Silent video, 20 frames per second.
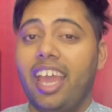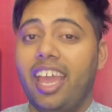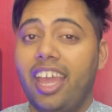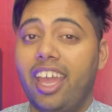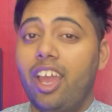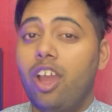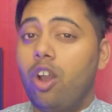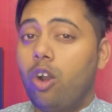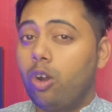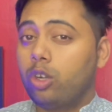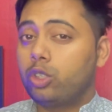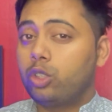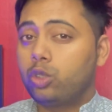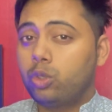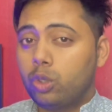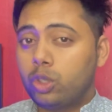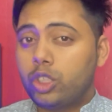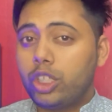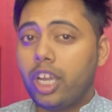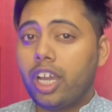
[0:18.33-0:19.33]
है और
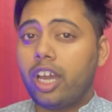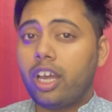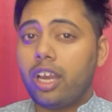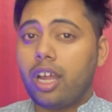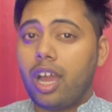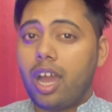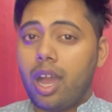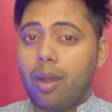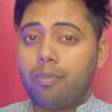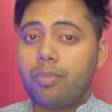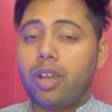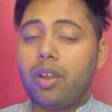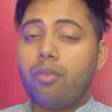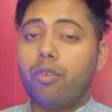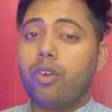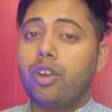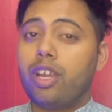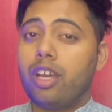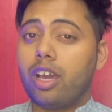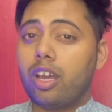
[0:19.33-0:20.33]
सोचिए अगर आपका
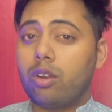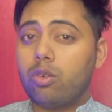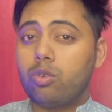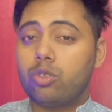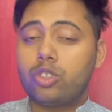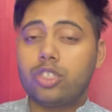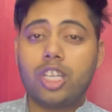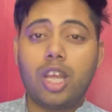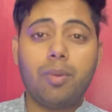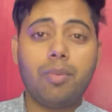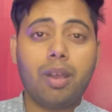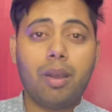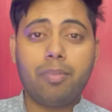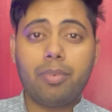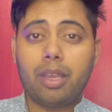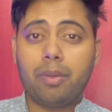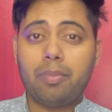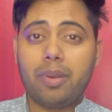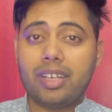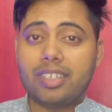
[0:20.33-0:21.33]
फोन अगर उस टाइम
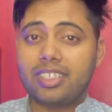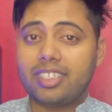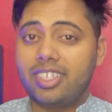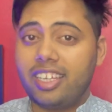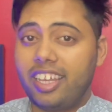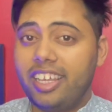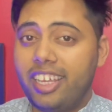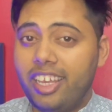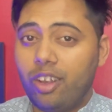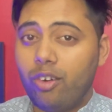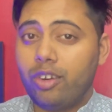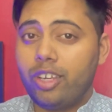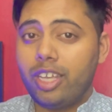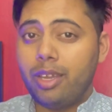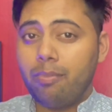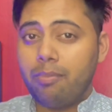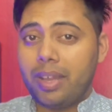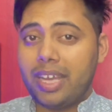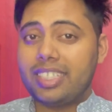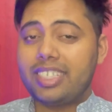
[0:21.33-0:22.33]
आपके पास नहीं है और
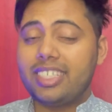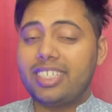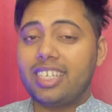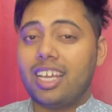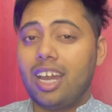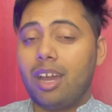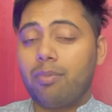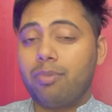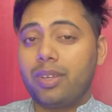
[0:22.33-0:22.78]
ये मैसेज